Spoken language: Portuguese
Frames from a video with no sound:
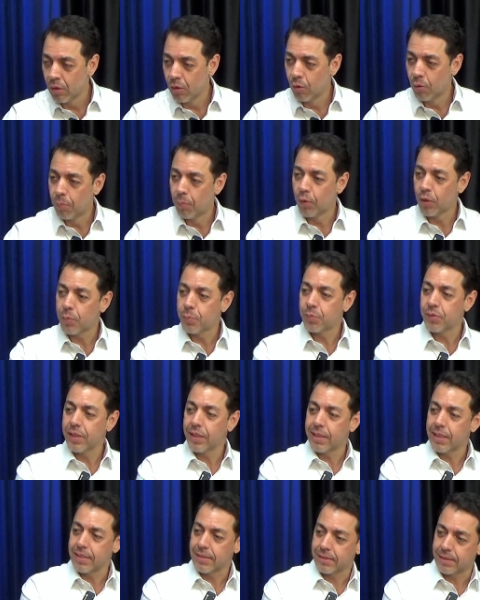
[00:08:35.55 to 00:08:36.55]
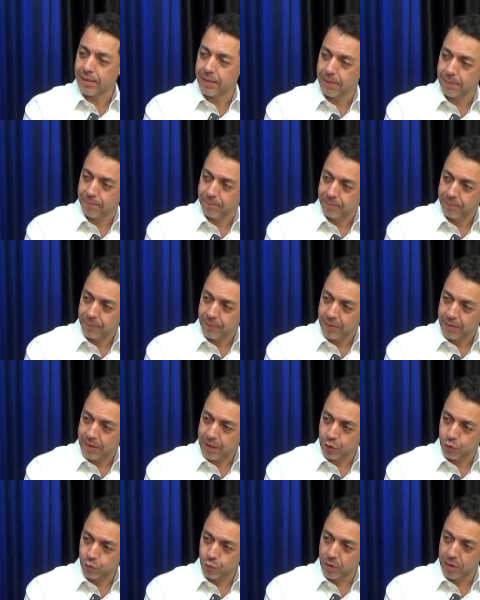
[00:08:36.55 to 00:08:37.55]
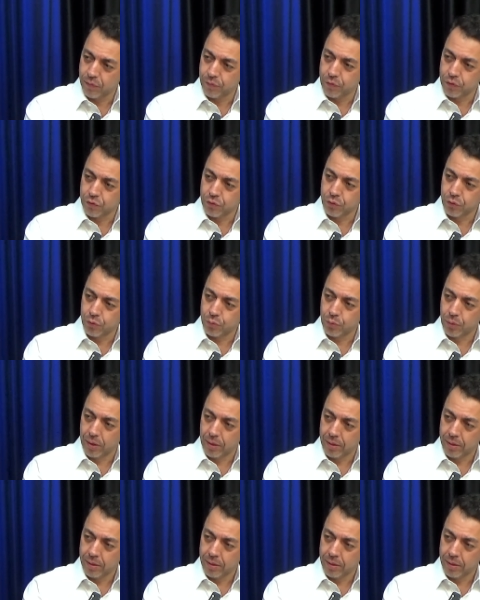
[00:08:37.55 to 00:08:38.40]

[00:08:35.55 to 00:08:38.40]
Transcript: O porto precisa crescer na sua infraestrutura.